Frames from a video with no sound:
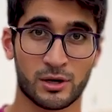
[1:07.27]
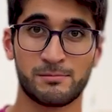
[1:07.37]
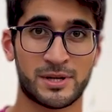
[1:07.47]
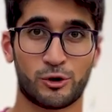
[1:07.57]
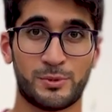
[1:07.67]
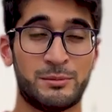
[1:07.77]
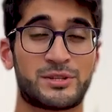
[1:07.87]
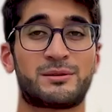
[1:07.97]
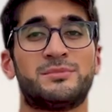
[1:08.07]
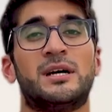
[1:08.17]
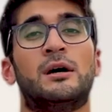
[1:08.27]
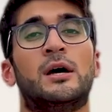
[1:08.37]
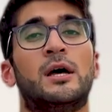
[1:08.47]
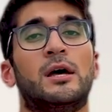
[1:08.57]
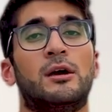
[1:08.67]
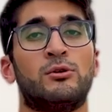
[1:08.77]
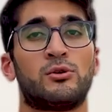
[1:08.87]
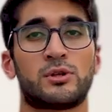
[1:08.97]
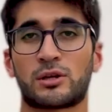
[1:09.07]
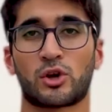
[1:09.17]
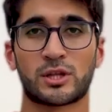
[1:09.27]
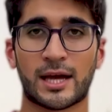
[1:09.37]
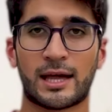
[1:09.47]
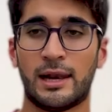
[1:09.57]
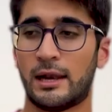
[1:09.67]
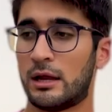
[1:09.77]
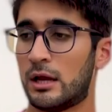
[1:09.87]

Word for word: ربنا وبحمد ربنا انه تيك توك دخل